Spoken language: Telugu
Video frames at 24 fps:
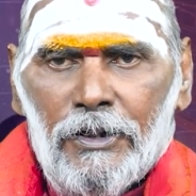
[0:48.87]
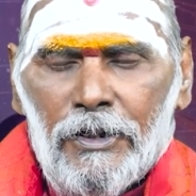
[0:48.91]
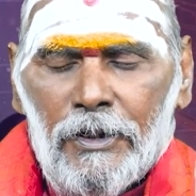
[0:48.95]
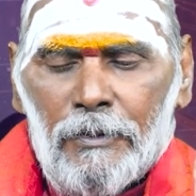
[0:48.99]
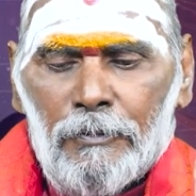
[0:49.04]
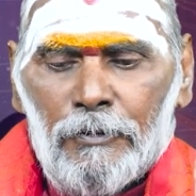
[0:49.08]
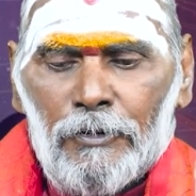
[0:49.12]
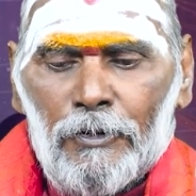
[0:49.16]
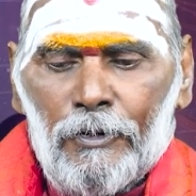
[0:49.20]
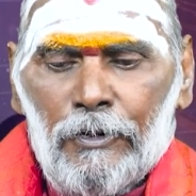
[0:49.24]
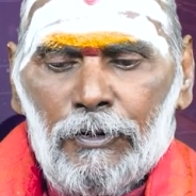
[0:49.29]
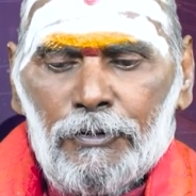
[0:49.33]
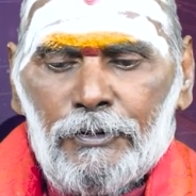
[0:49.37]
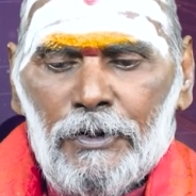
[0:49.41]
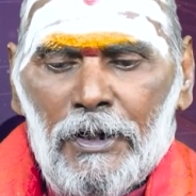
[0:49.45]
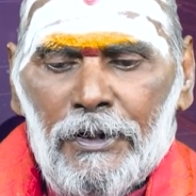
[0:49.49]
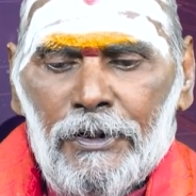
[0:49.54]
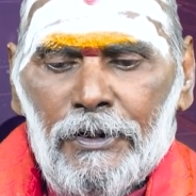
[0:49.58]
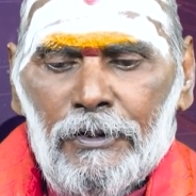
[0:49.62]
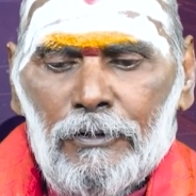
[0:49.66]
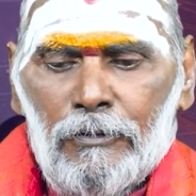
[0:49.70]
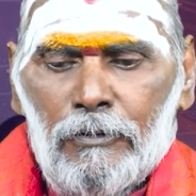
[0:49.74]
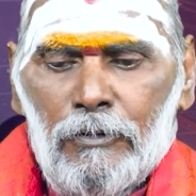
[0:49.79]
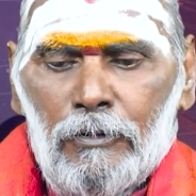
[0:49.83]
ఎనిమిదవ
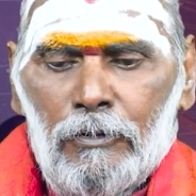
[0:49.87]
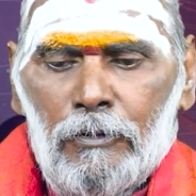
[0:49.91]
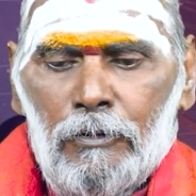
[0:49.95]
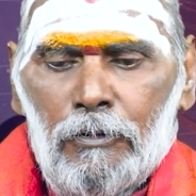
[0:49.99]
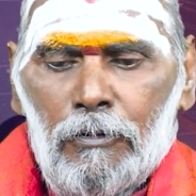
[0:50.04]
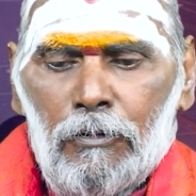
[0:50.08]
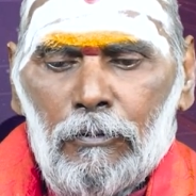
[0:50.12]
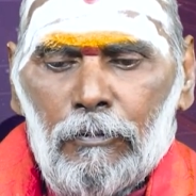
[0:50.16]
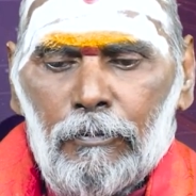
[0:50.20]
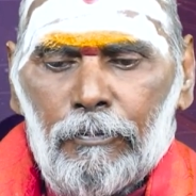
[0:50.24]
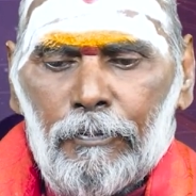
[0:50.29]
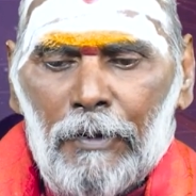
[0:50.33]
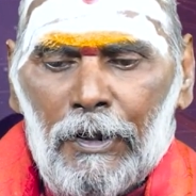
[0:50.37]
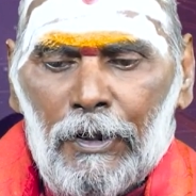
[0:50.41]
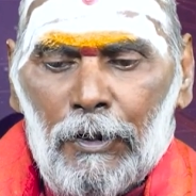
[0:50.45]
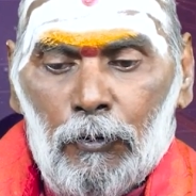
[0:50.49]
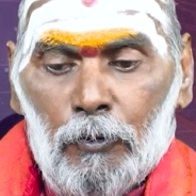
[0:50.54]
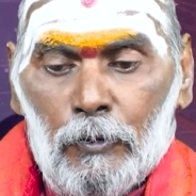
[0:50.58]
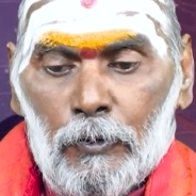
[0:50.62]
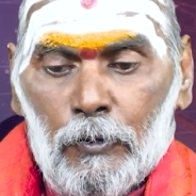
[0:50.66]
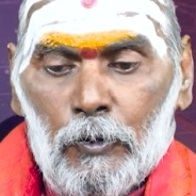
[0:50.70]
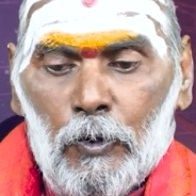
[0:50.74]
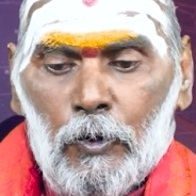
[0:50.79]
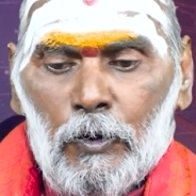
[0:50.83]
తారీఖు
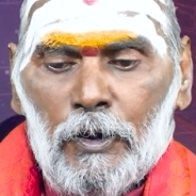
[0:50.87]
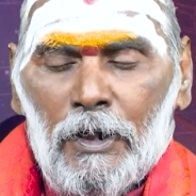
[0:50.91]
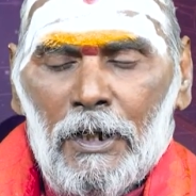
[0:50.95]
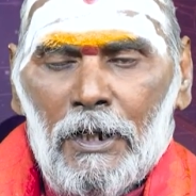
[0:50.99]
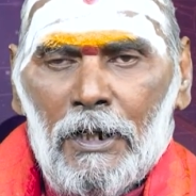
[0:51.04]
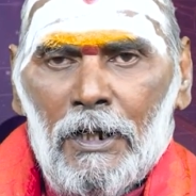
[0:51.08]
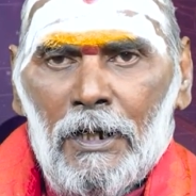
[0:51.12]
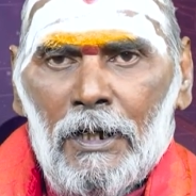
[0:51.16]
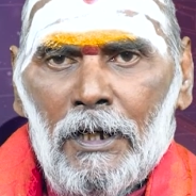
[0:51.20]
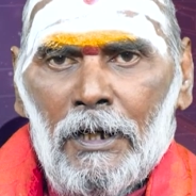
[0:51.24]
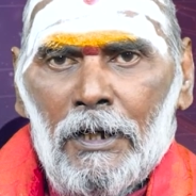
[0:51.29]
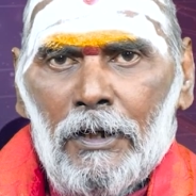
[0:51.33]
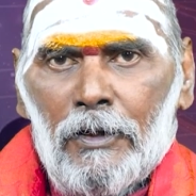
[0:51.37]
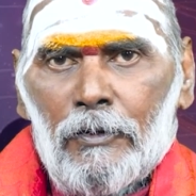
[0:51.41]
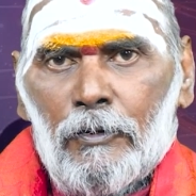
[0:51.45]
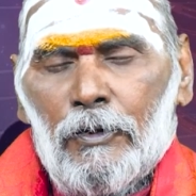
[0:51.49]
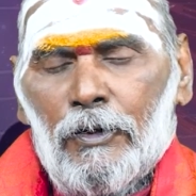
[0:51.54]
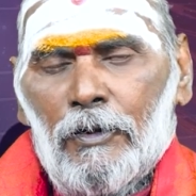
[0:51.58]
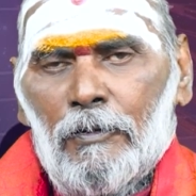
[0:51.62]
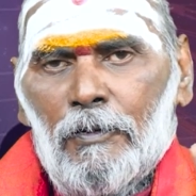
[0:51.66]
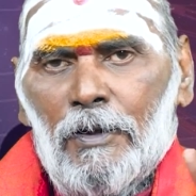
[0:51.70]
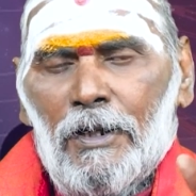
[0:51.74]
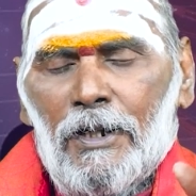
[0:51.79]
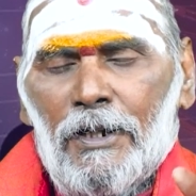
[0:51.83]
పదకొండవ నెల
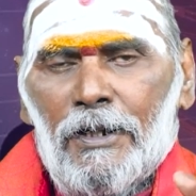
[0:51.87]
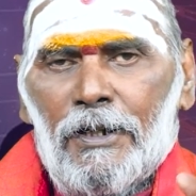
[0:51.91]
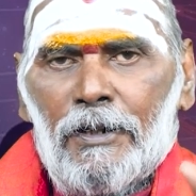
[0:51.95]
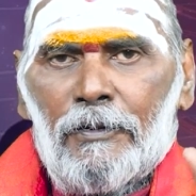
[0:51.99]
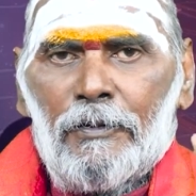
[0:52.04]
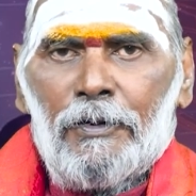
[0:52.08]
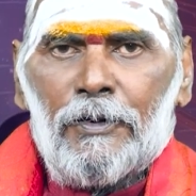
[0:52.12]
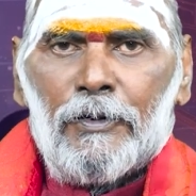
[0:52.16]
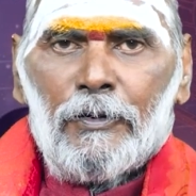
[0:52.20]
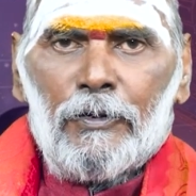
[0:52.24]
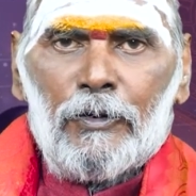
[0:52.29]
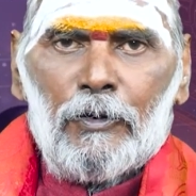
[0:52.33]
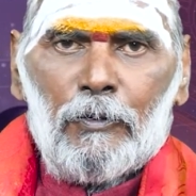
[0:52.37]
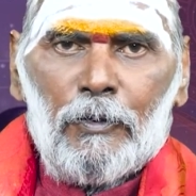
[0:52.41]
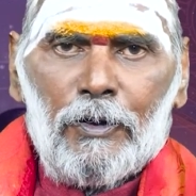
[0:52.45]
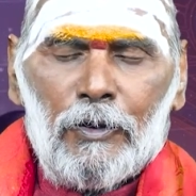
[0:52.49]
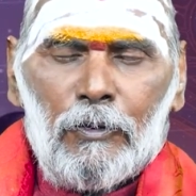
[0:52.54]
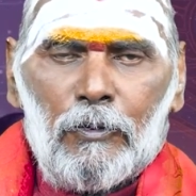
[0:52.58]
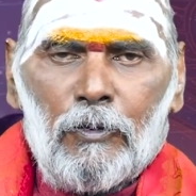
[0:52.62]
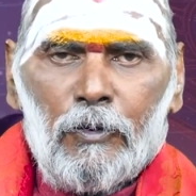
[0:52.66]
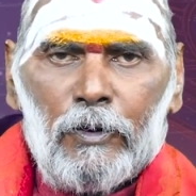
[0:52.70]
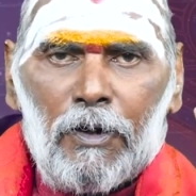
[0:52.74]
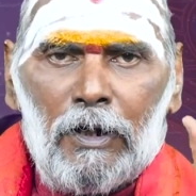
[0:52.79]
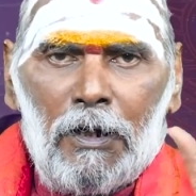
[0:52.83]
రెండు వేల ఇరవై రెండు
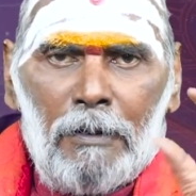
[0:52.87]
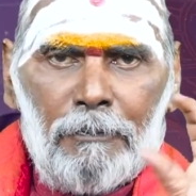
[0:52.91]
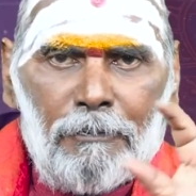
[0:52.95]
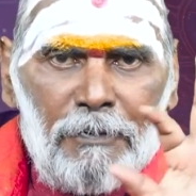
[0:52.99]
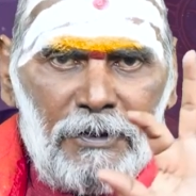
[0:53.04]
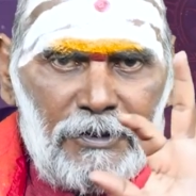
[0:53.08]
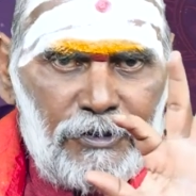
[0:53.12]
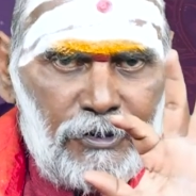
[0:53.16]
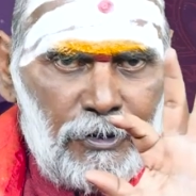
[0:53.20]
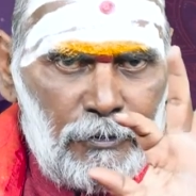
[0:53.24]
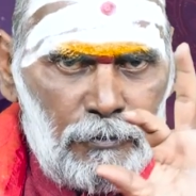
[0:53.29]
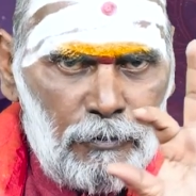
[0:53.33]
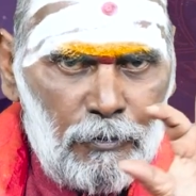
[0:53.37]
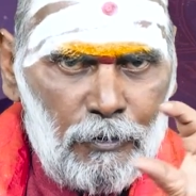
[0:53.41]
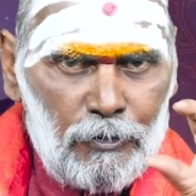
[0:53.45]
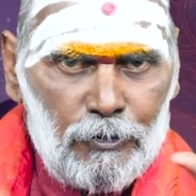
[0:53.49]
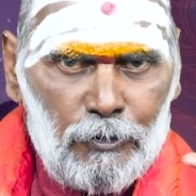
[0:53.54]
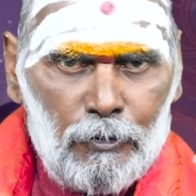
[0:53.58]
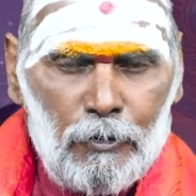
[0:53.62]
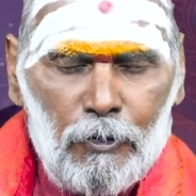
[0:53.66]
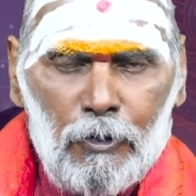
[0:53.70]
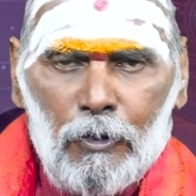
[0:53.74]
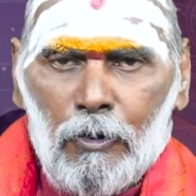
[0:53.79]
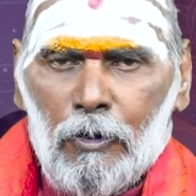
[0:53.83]
వరకు కూడా పక్షం
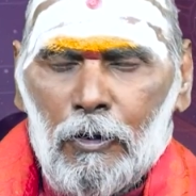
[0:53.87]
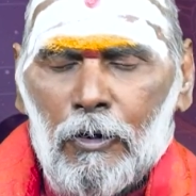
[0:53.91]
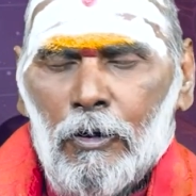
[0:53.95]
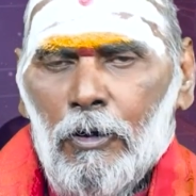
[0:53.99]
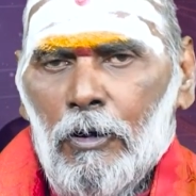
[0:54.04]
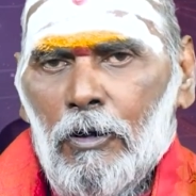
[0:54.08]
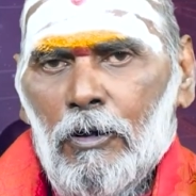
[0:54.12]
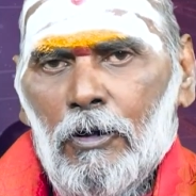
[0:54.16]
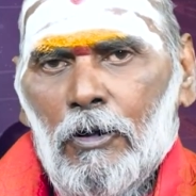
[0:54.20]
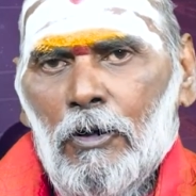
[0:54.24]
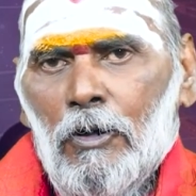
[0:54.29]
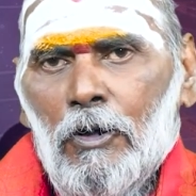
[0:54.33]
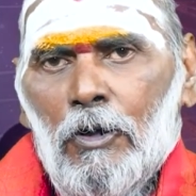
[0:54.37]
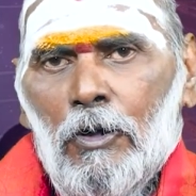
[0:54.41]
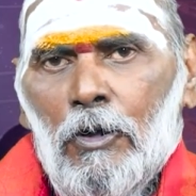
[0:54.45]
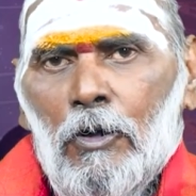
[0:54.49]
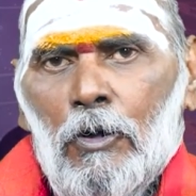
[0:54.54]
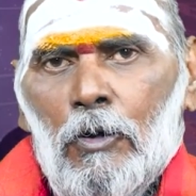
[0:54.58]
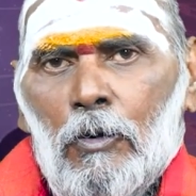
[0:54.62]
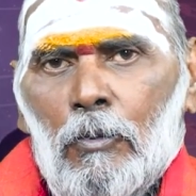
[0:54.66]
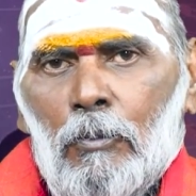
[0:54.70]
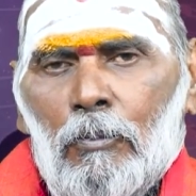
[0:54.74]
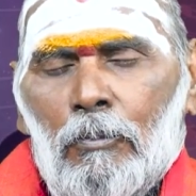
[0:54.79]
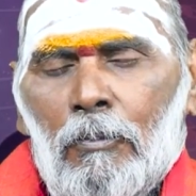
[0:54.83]
రోజుల్లో
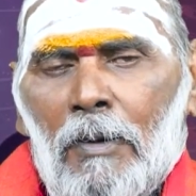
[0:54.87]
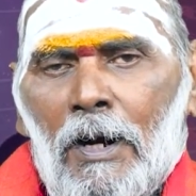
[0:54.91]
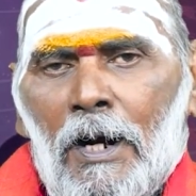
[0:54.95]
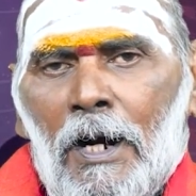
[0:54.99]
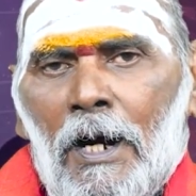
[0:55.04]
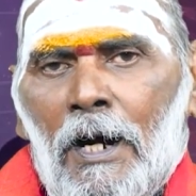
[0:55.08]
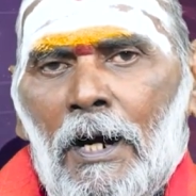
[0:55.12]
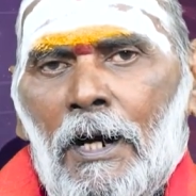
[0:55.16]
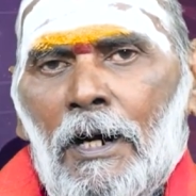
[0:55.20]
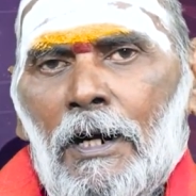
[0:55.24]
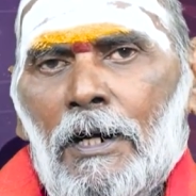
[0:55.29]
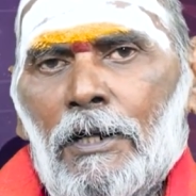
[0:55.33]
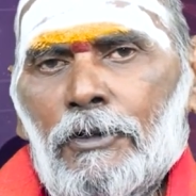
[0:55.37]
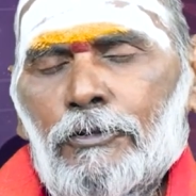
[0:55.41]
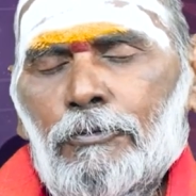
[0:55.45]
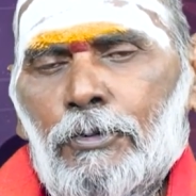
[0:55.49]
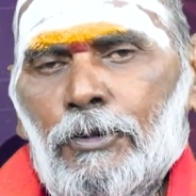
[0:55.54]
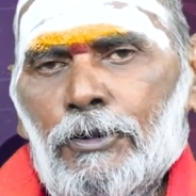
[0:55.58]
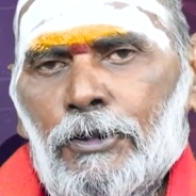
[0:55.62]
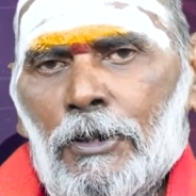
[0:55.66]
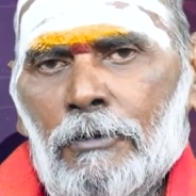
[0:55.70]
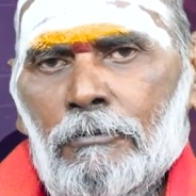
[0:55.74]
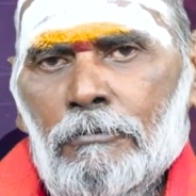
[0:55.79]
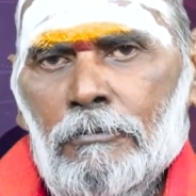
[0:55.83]
మహా
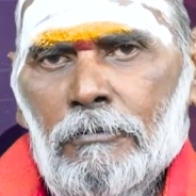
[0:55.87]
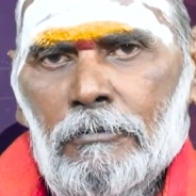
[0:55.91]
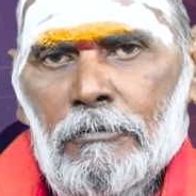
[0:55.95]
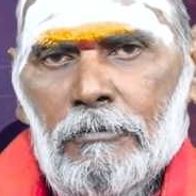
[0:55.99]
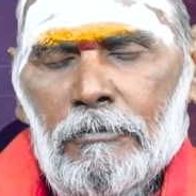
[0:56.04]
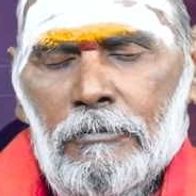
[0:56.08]
అద్భుతం